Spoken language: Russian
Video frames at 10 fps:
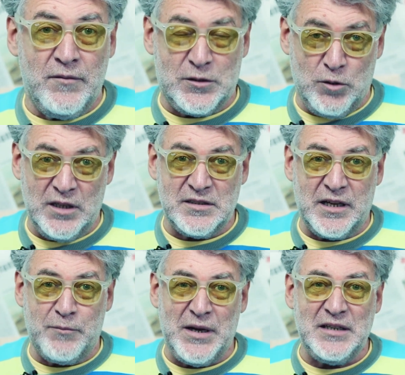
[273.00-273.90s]
Виктория
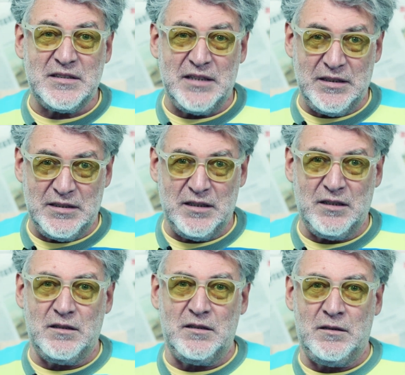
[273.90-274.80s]
Скрипаль,
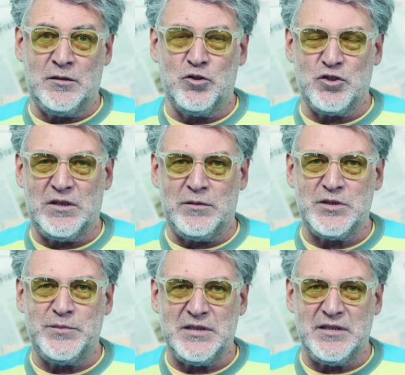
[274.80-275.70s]
кстати, их тоже в
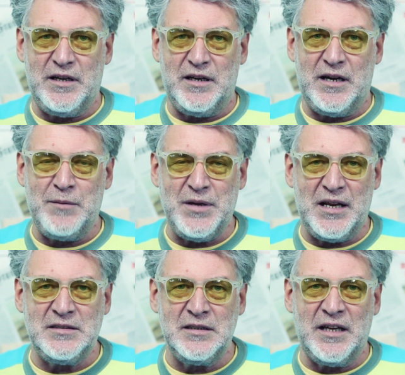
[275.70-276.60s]
этом смысле
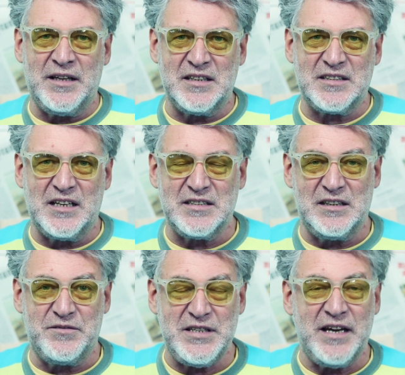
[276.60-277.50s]
опередила. Она
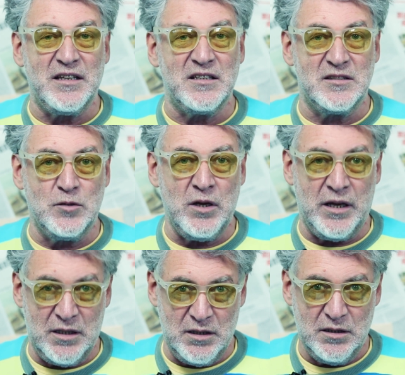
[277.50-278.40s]
сказала, вся эта
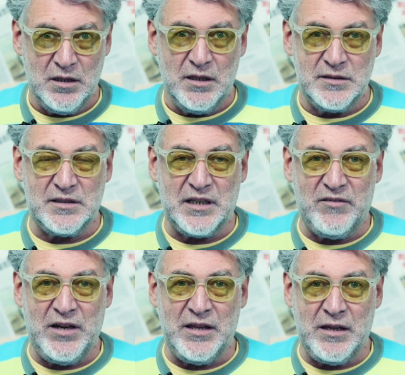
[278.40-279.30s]
история с
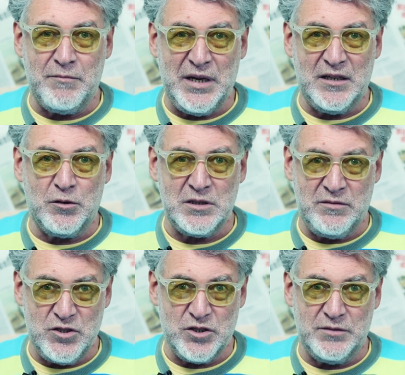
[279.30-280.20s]
отравлением моих
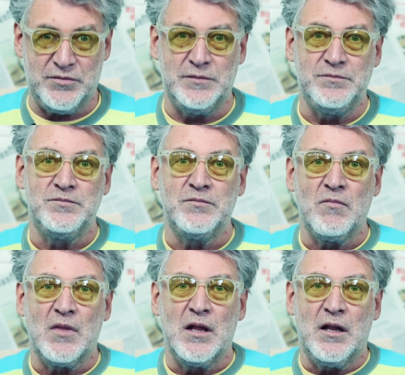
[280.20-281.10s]
родственников,
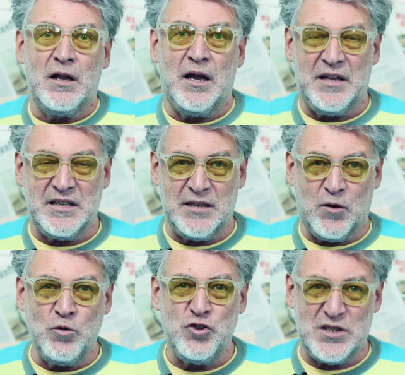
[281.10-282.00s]
она
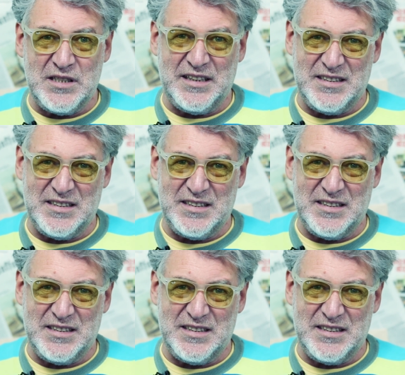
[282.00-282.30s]
закончится